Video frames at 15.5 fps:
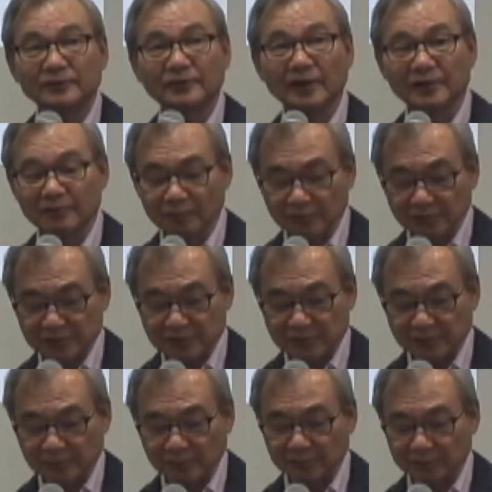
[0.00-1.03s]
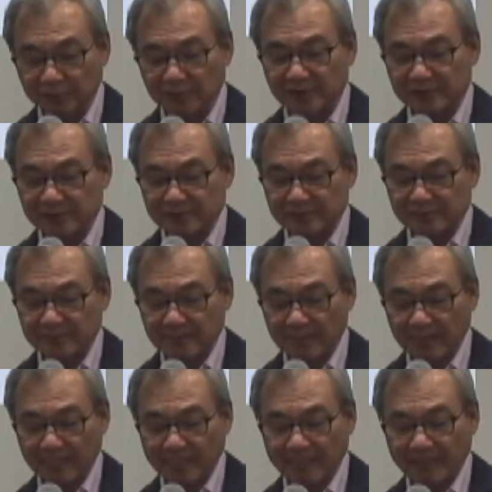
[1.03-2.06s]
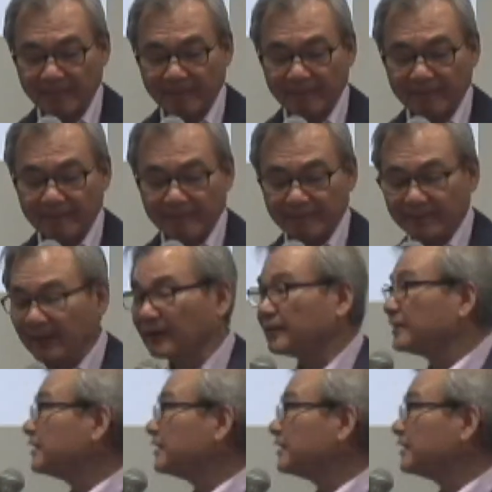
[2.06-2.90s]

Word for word: 天の父のことです。だか